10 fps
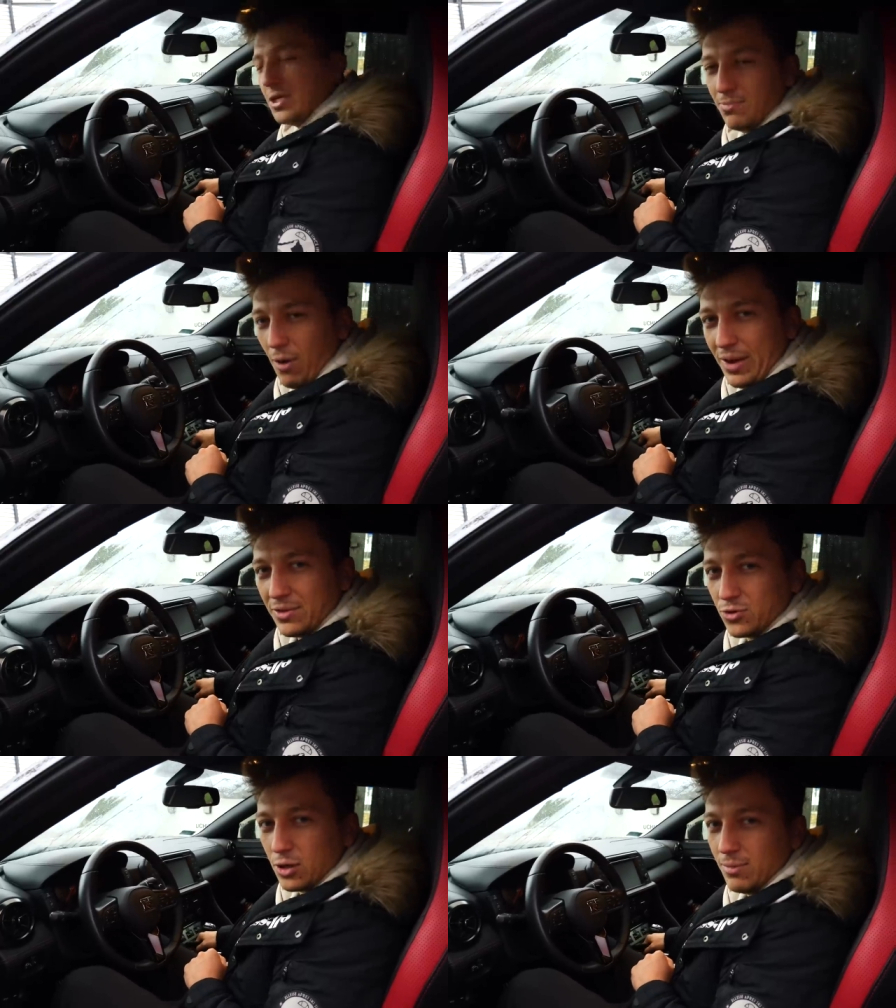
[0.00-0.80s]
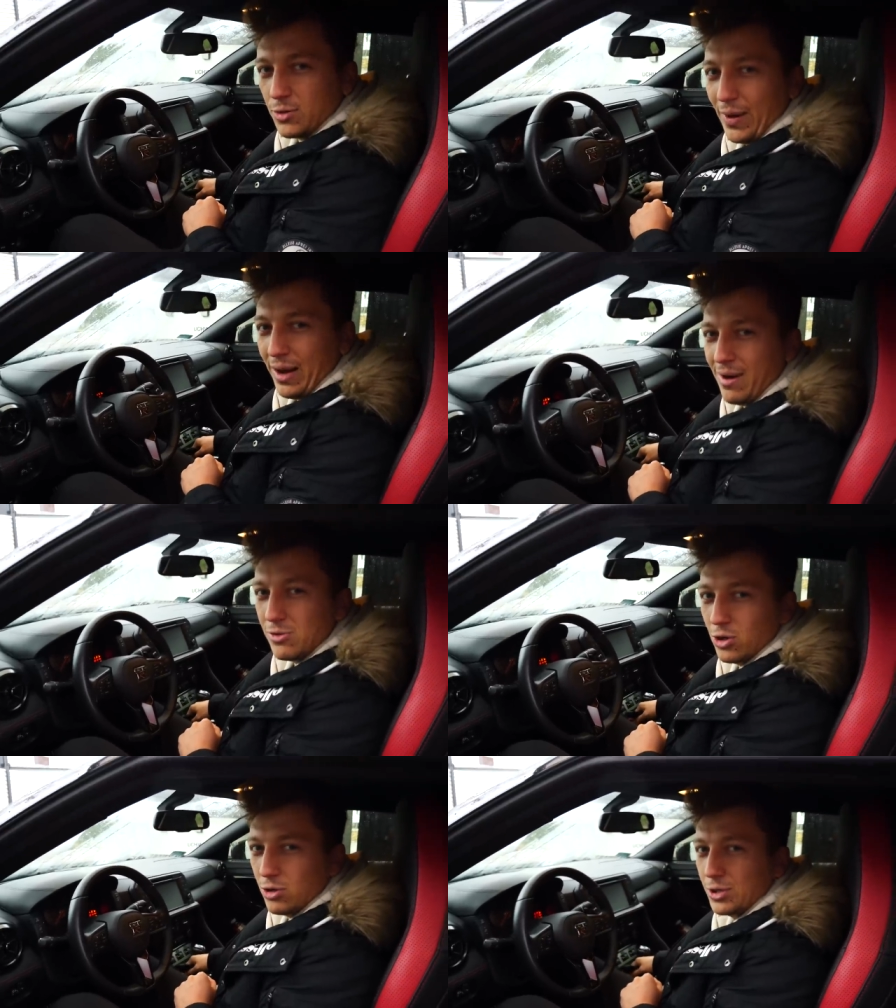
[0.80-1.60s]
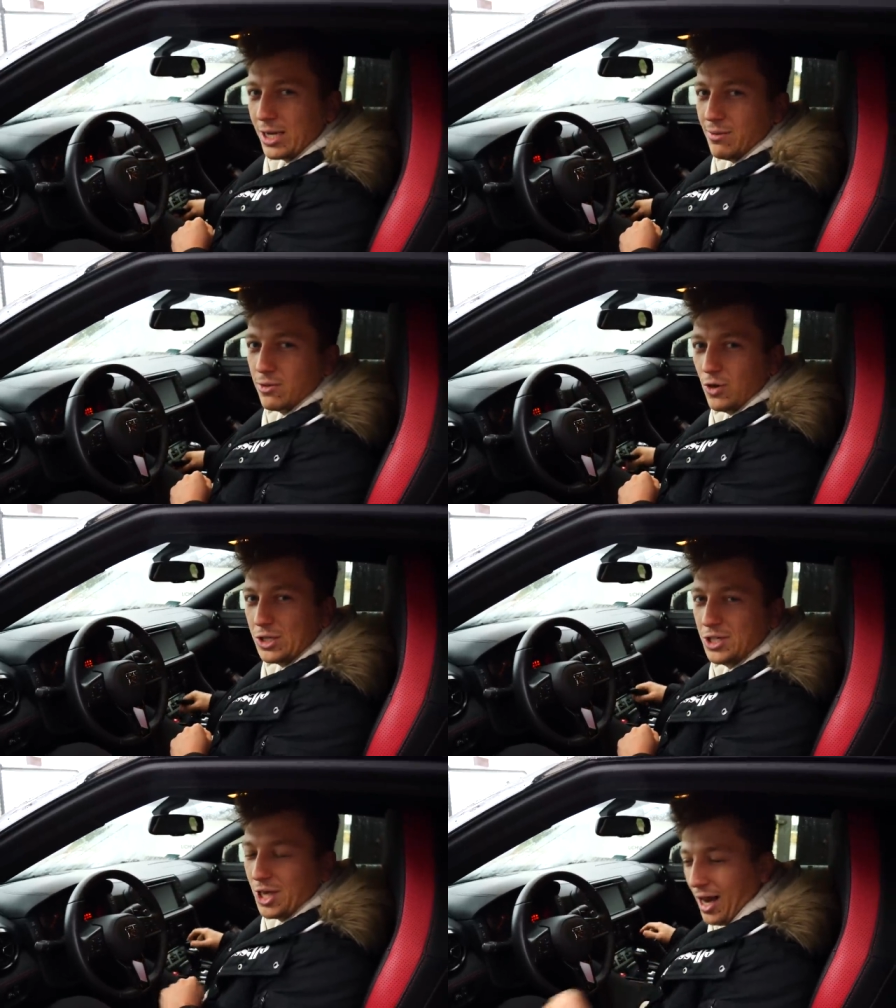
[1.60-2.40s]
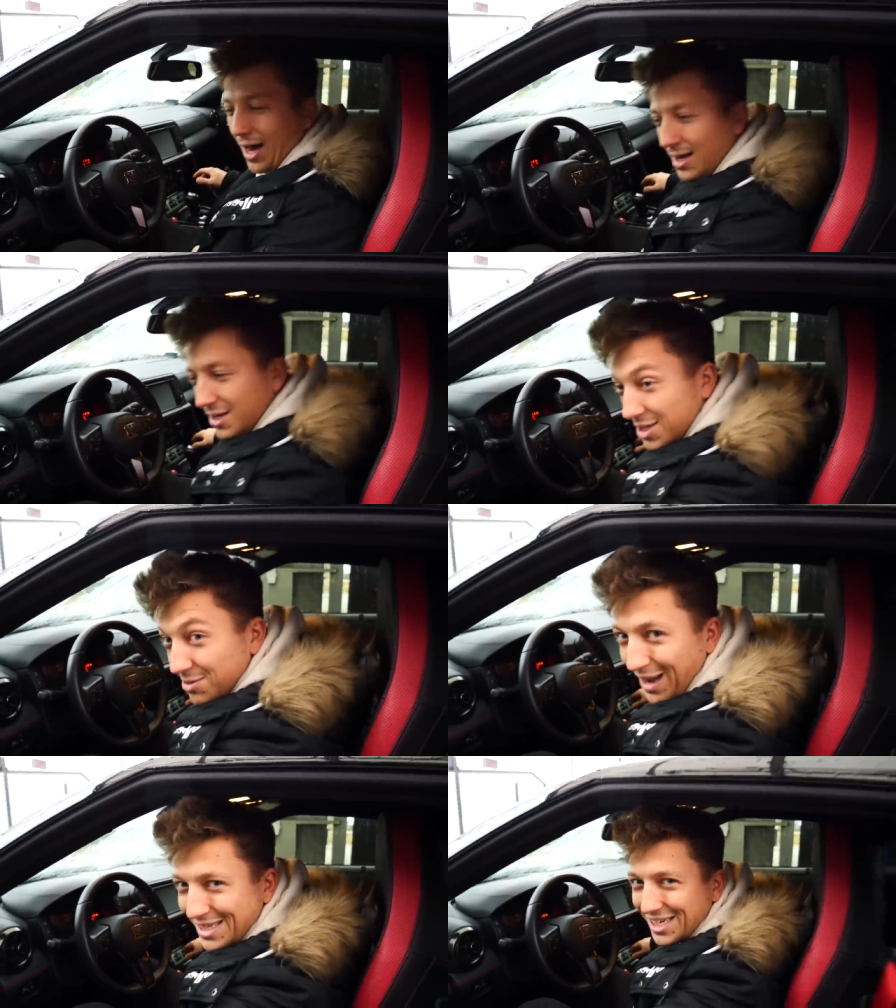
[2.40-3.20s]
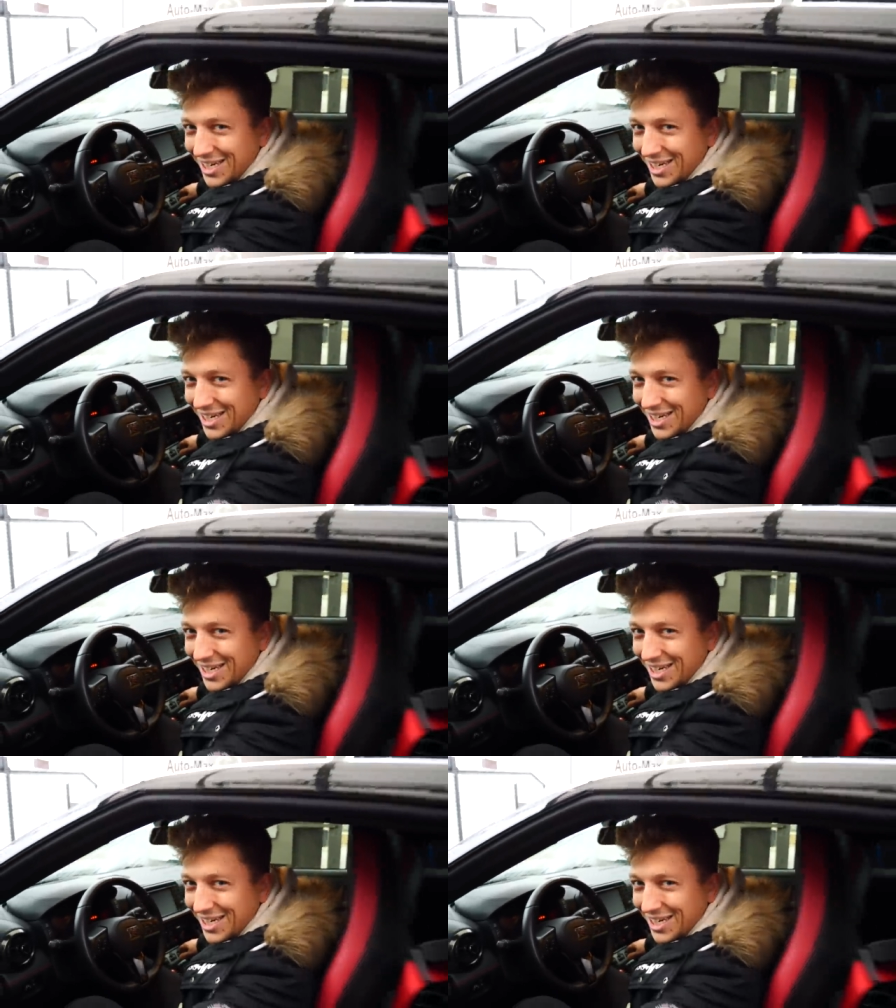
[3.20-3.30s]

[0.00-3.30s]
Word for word: jest moment, w którym odpalam auto i uciekam od właściciela. Trzymajcie